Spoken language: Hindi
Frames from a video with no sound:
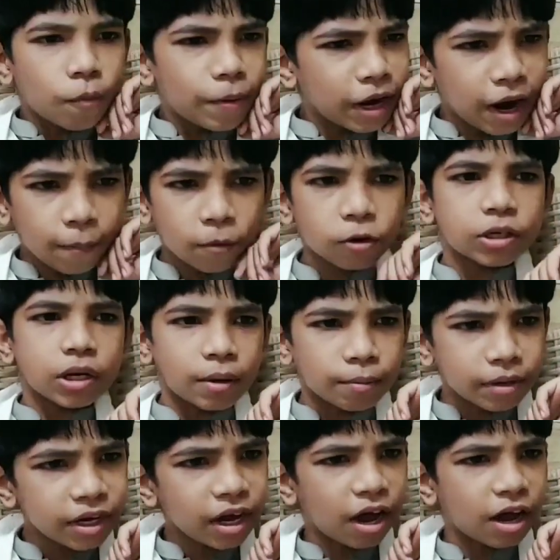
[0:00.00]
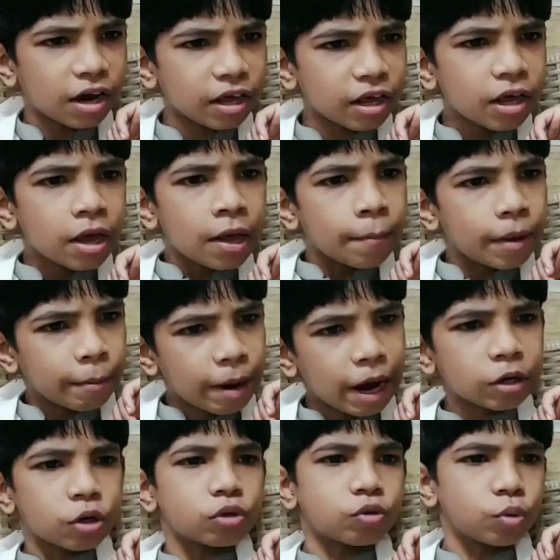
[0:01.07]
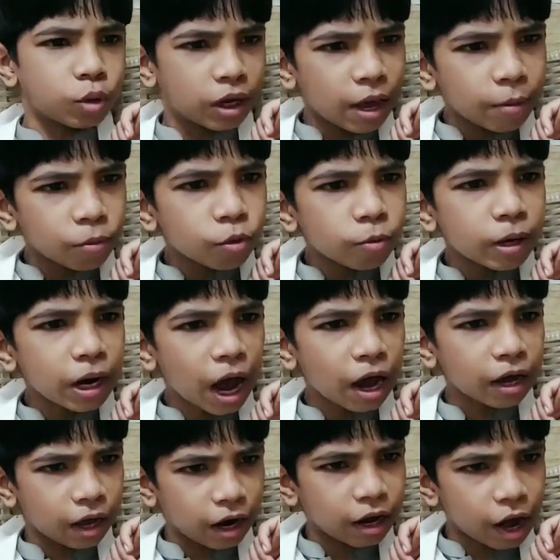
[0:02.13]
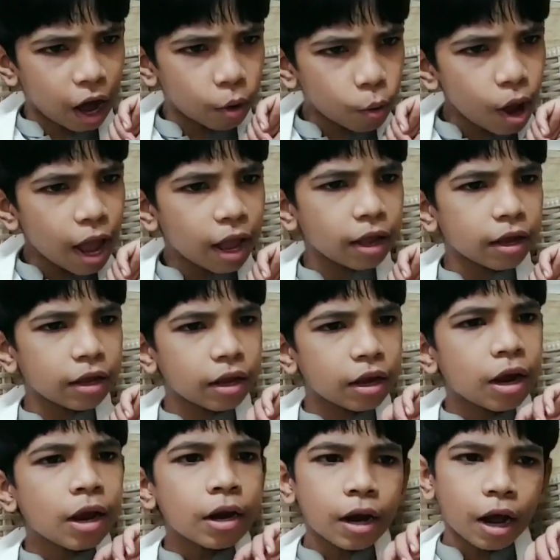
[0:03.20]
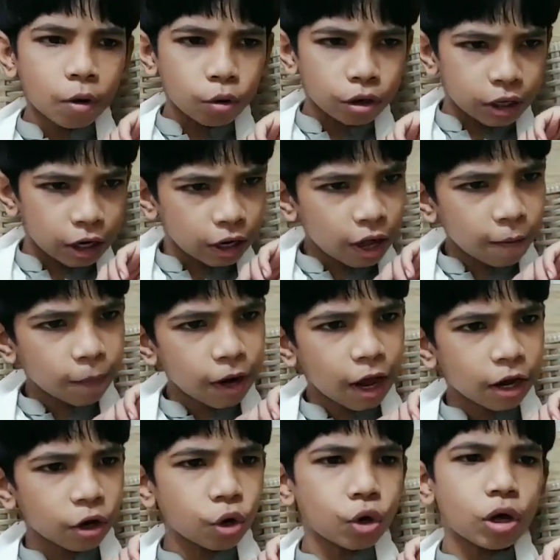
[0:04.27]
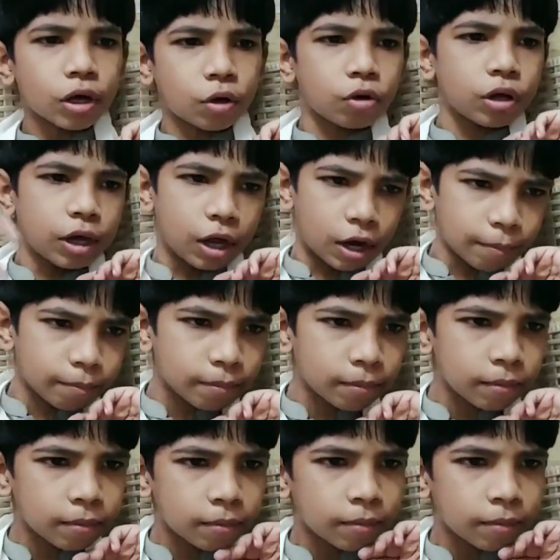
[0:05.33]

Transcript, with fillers: तो फिर आपको शर्म नहीं आ रही मेहमान को सुखे मुंह बैठा के रखा हुआ है ना कोई ठंडा पिला रहे हो ना कोई गर्म